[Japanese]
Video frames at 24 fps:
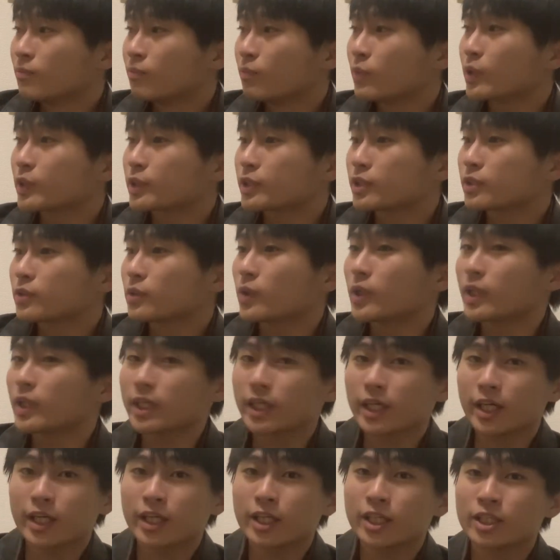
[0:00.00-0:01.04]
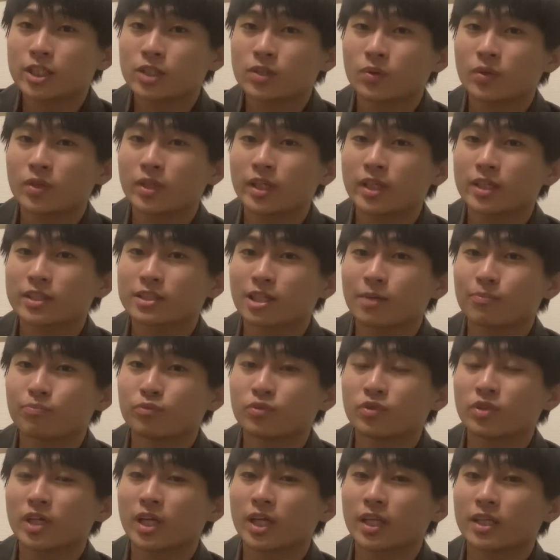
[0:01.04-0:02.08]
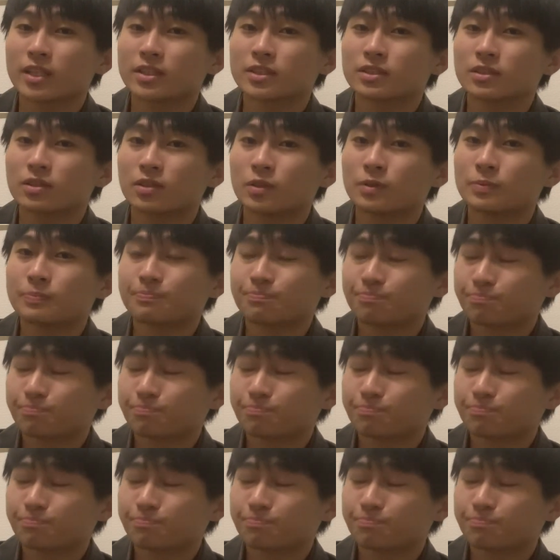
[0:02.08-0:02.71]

もうすごいね、非常に殺風景なんですよ。